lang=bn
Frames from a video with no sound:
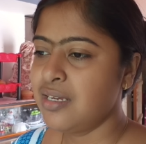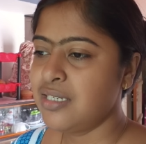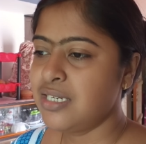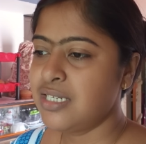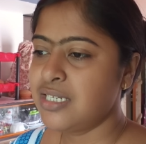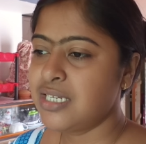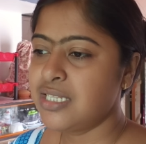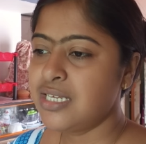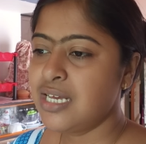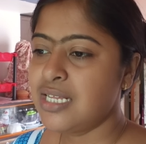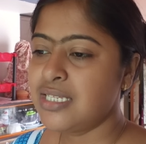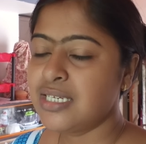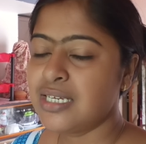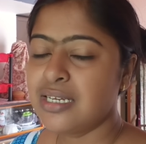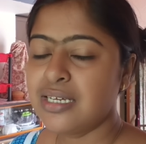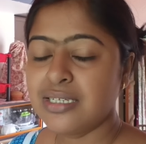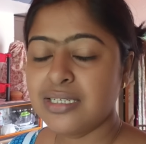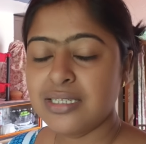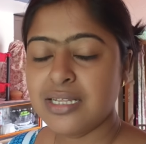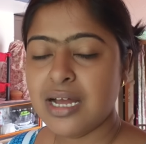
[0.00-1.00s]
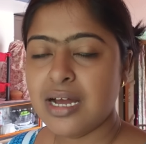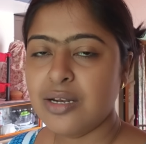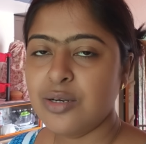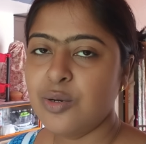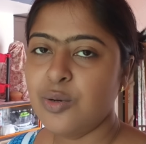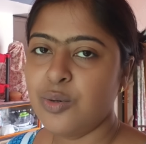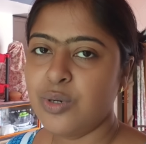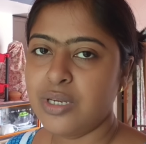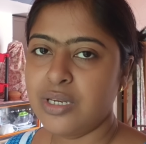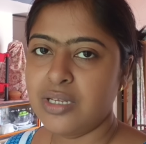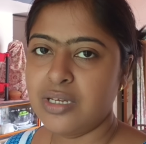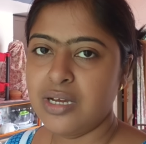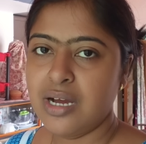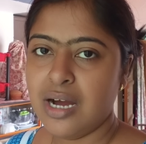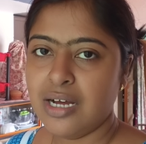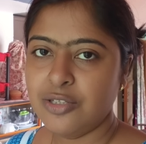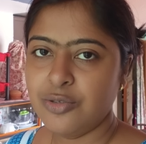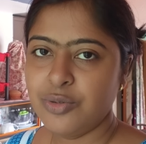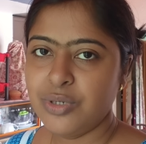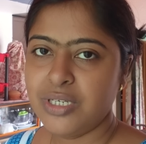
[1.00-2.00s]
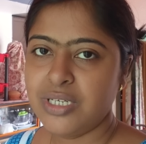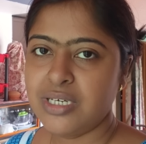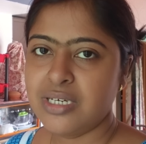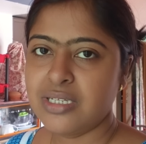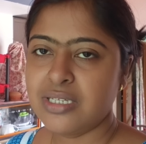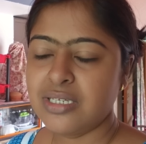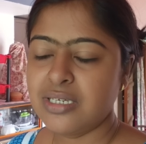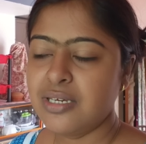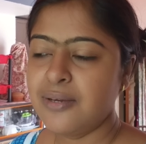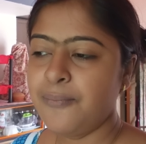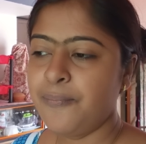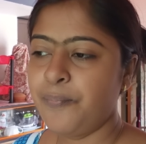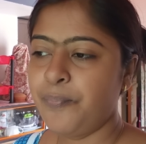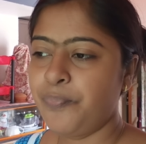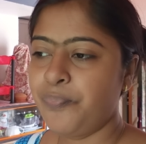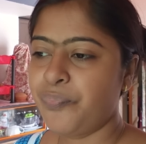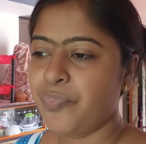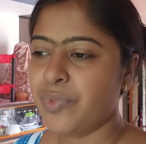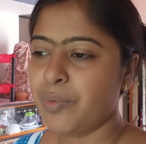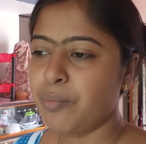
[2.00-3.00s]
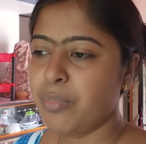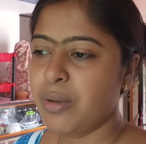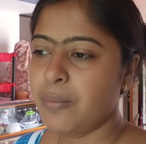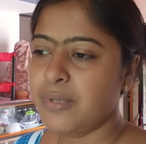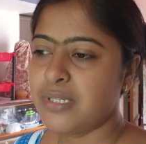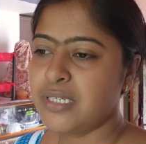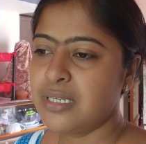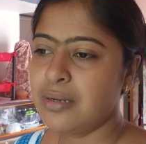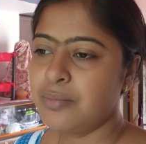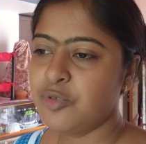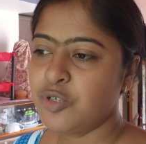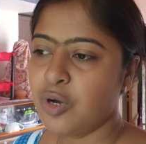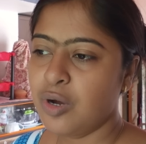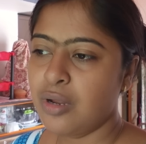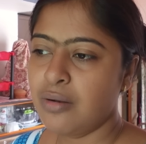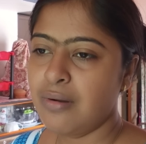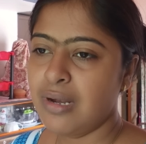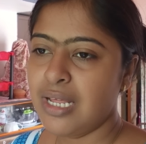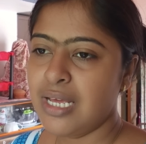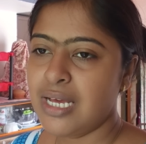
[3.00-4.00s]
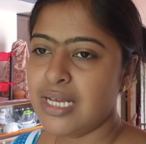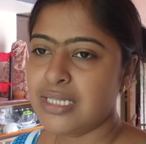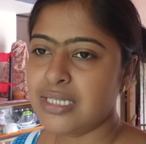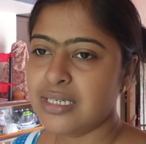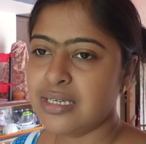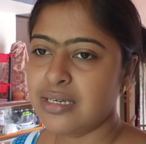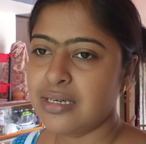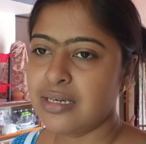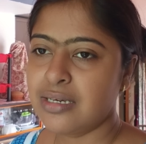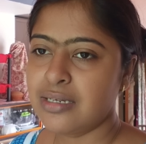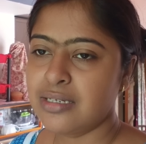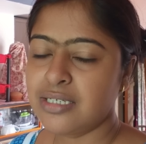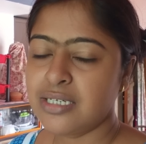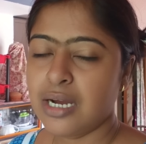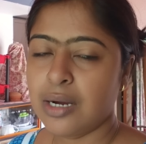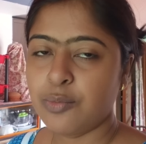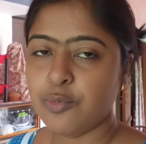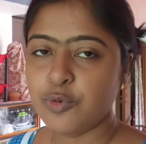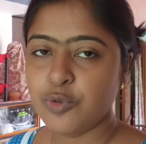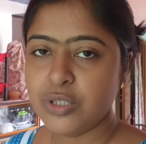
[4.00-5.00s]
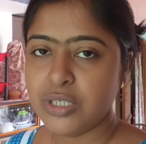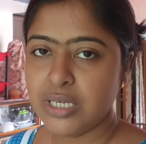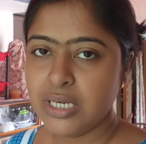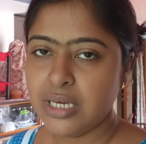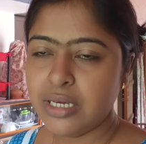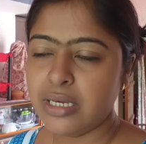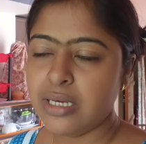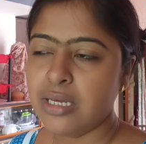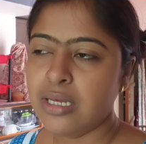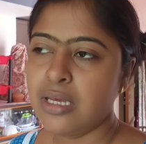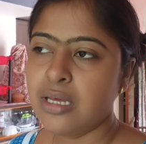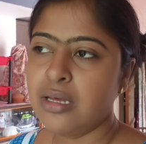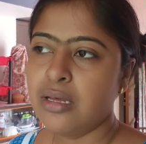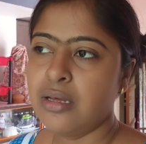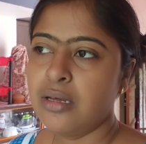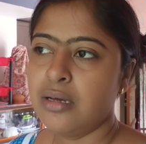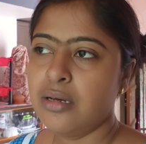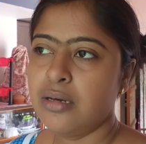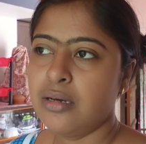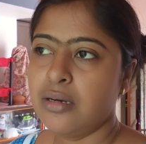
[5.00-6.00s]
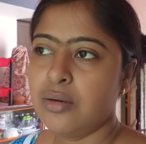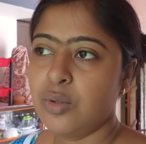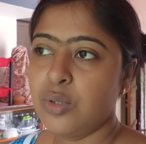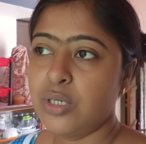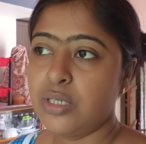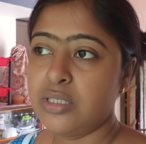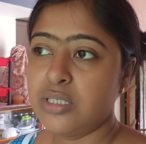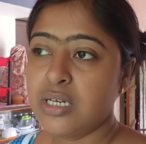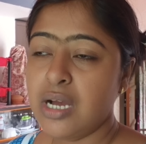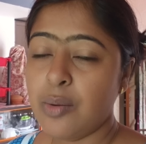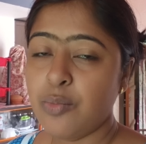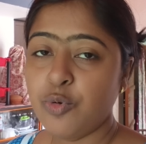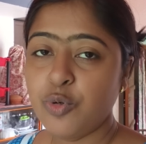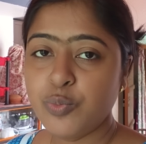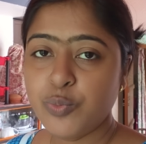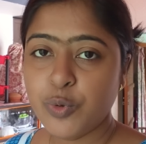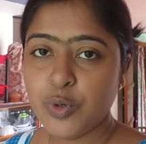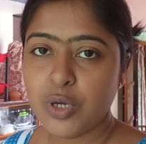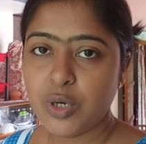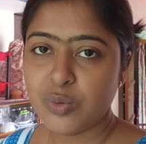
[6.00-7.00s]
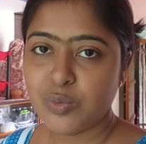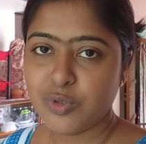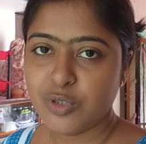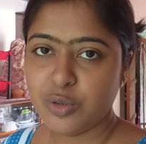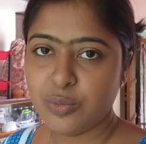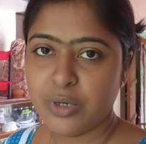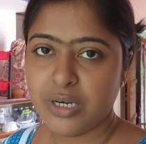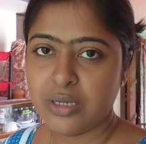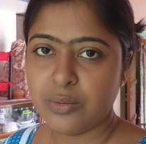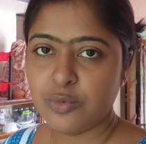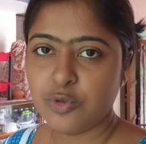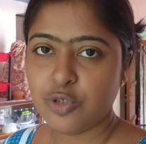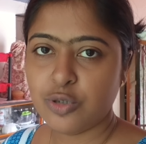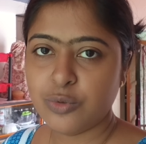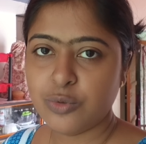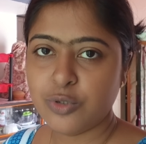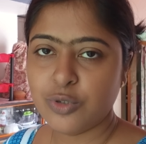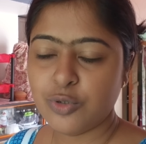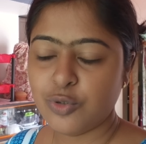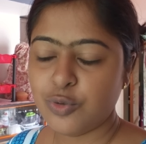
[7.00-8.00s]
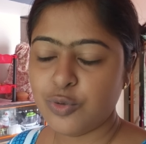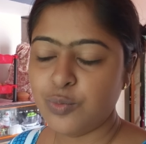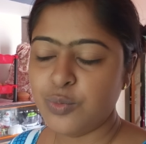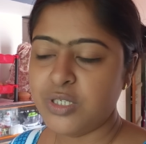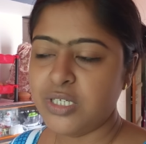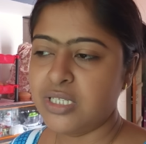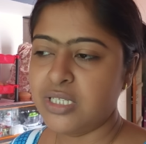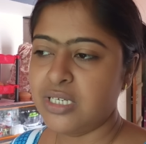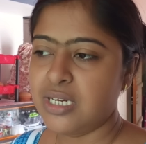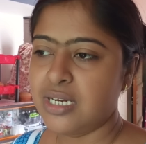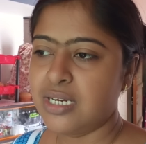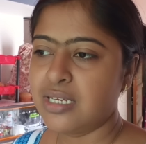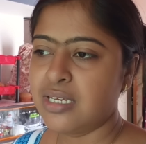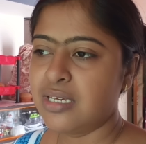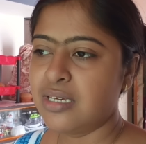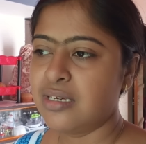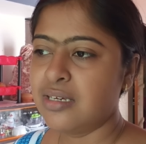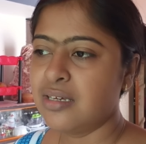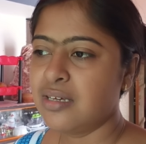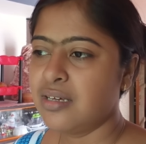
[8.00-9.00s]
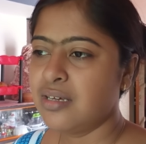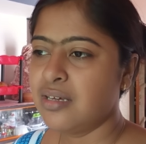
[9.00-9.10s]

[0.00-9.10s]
সেই সাথে আজকে না স্নান করিনি গা ধুয়ে নিয়েছি ভেবেছিলাম সকালবেলায় আজকে সাবু দিয়ে ওই সাবুর পোলাও মতো বানাবো সমস্ত সবজি দিয়ে আর কি